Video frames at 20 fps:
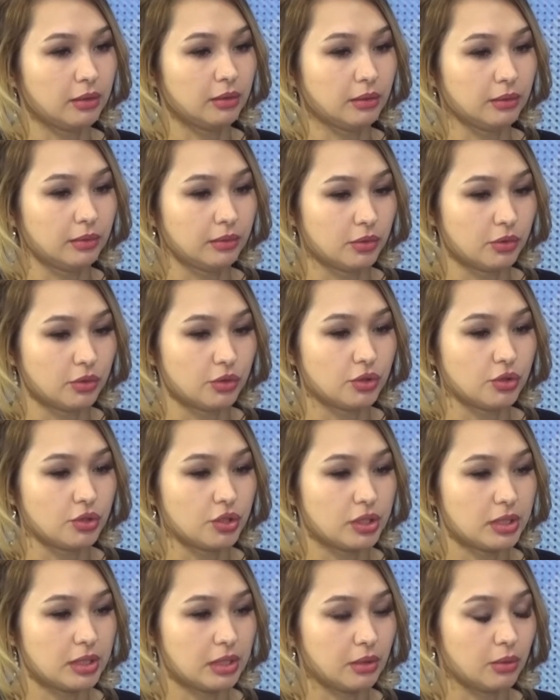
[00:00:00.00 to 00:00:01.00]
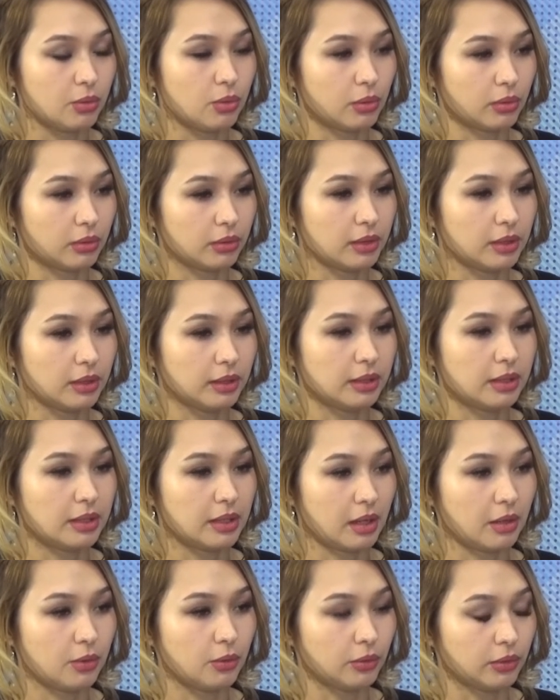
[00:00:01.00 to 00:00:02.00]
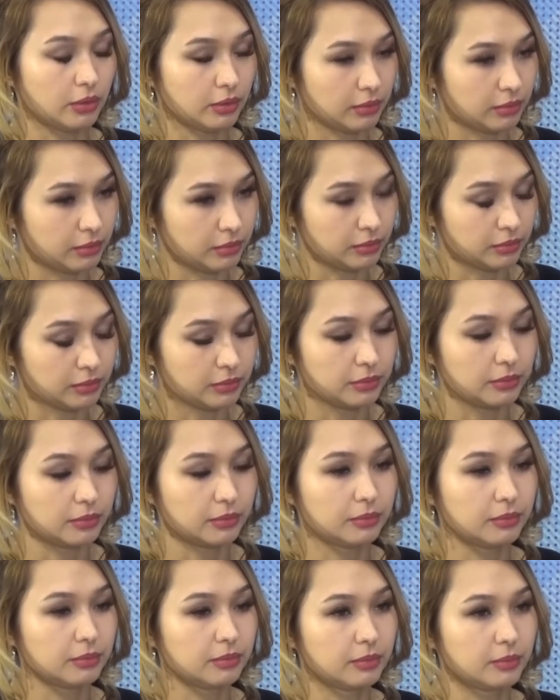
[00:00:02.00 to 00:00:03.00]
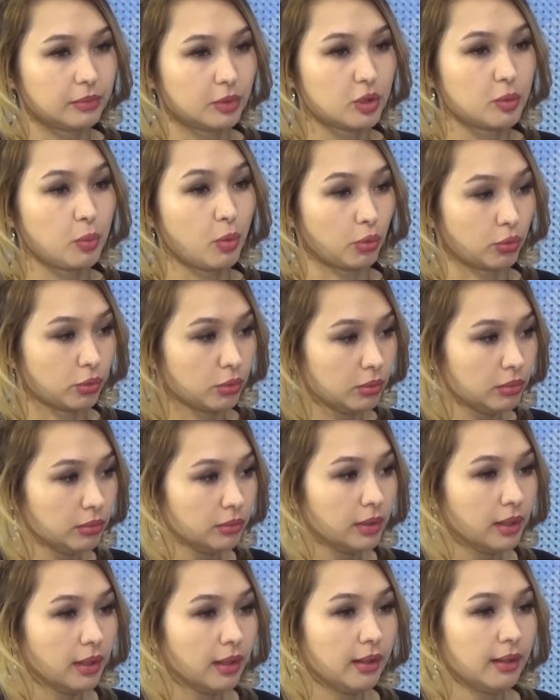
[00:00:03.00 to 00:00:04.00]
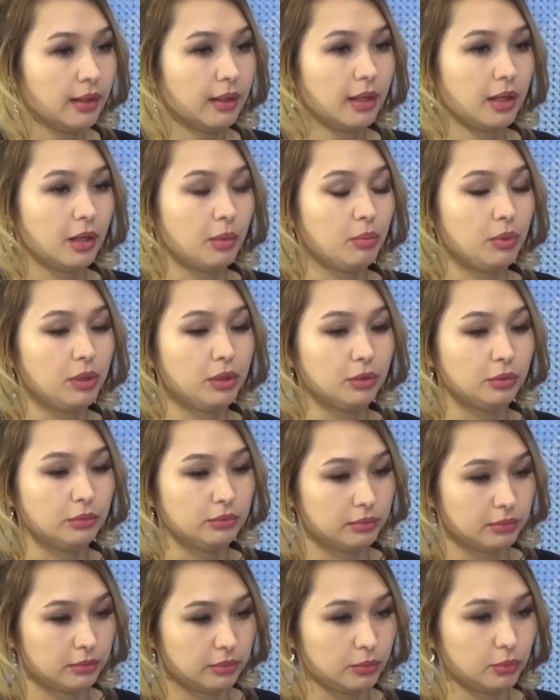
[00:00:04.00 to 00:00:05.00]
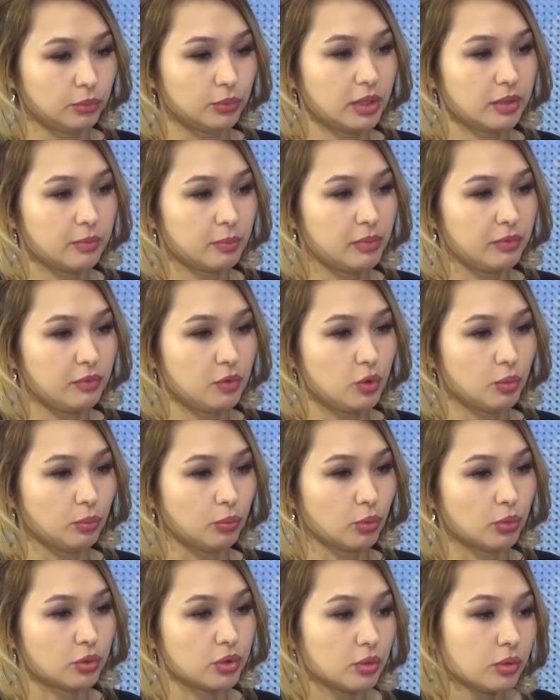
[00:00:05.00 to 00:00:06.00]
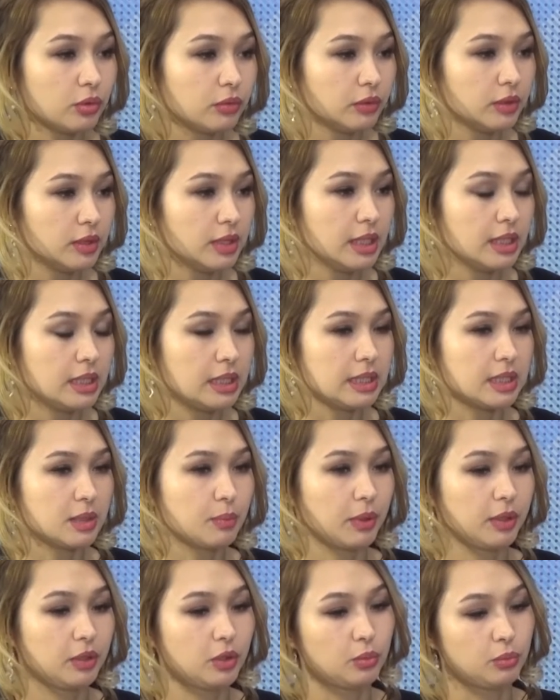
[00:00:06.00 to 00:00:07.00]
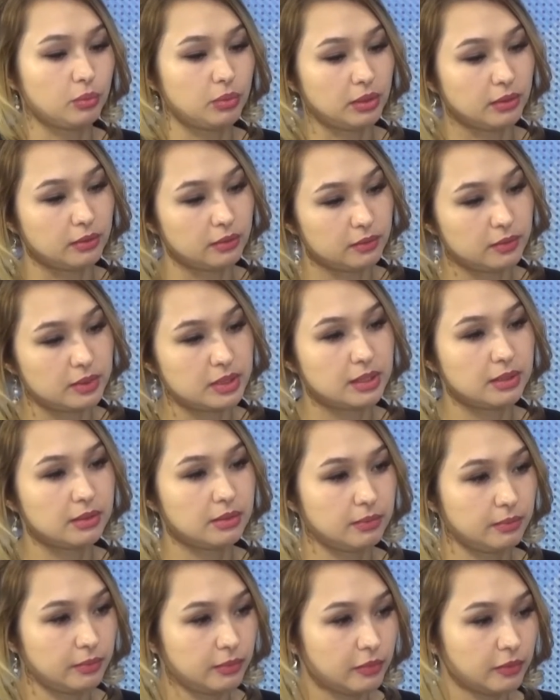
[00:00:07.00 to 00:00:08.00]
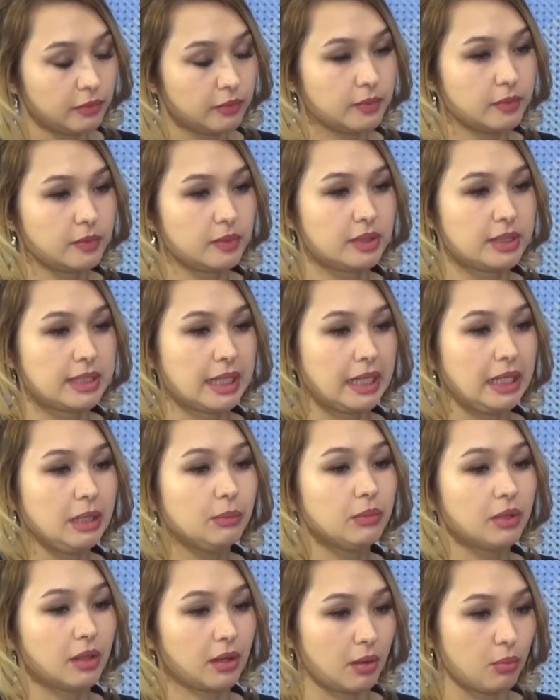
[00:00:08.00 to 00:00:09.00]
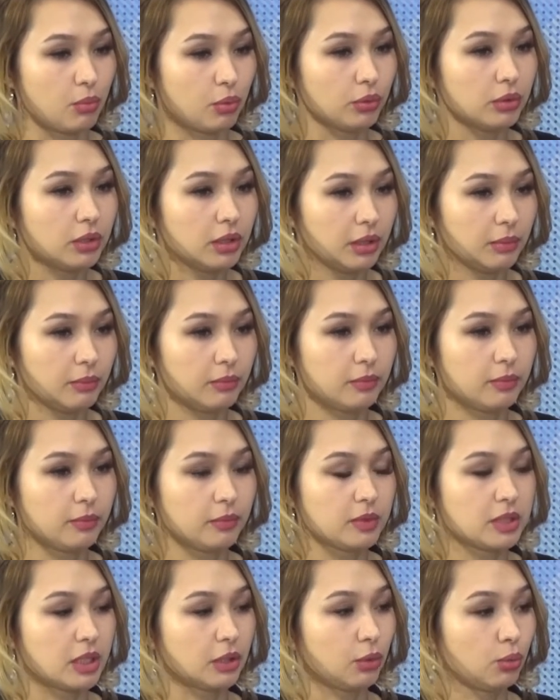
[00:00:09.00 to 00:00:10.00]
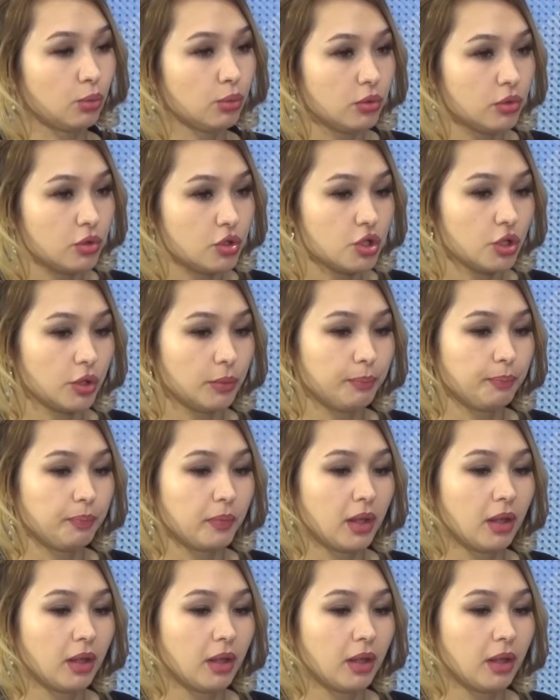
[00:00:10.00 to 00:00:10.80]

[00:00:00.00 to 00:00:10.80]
э, жителей города и района э, к спорту. Мы, у нас, мы ведем досуговую деятельность, поэтому мы взаимно работаем, сотрудничаем,